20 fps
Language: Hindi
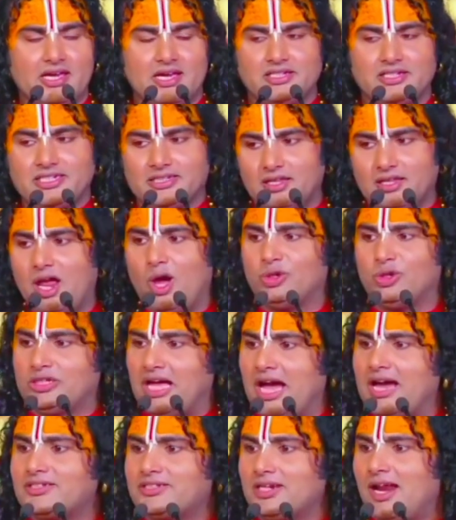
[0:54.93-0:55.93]
जितना
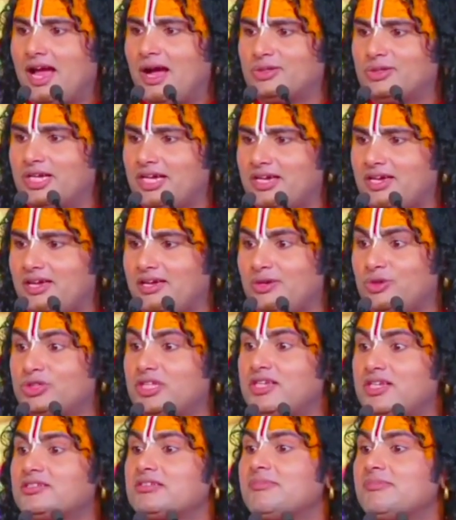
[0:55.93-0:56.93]
उतार चढ़ाव देखेंगे
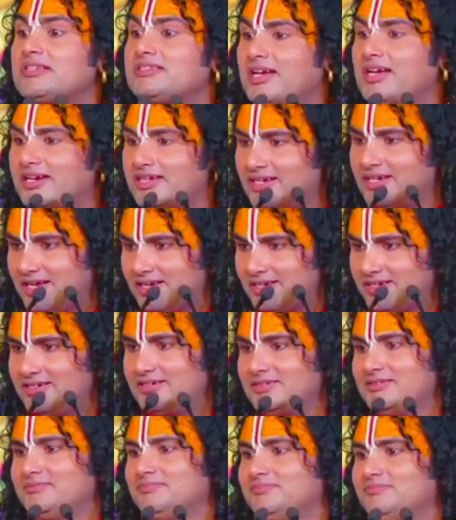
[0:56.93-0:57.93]
उतनी समझदारी
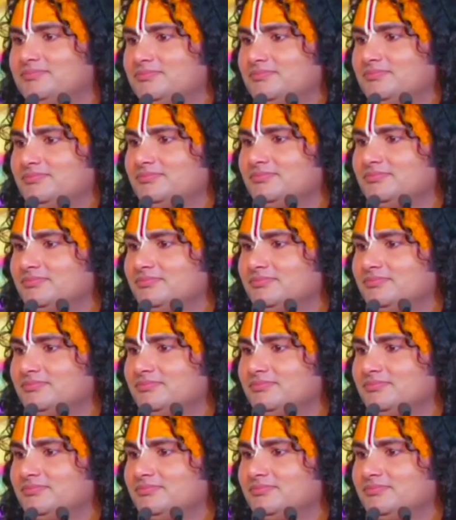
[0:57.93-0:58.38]
आएगी